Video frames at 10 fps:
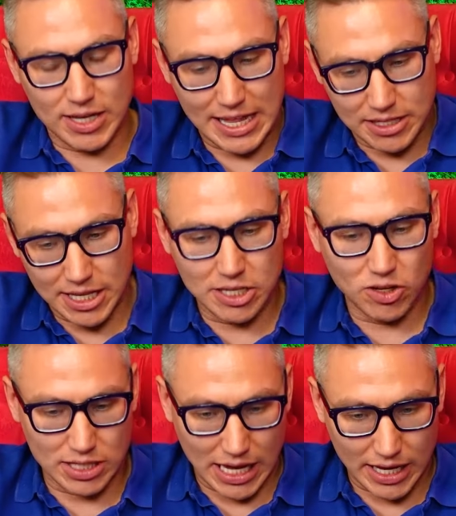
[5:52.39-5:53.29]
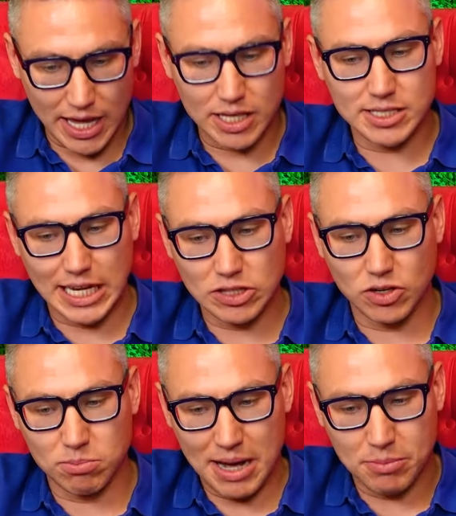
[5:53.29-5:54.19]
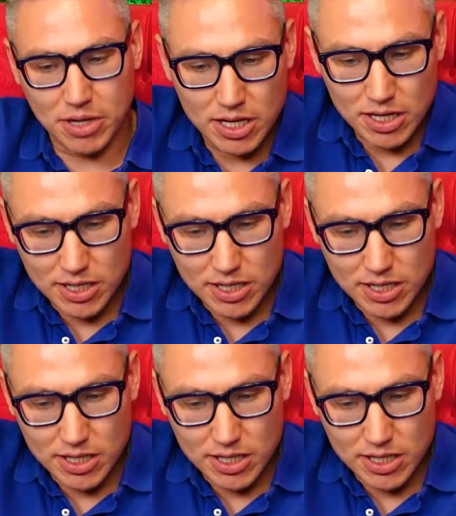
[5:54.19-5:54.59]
kradnę, nie oddaję, za to mam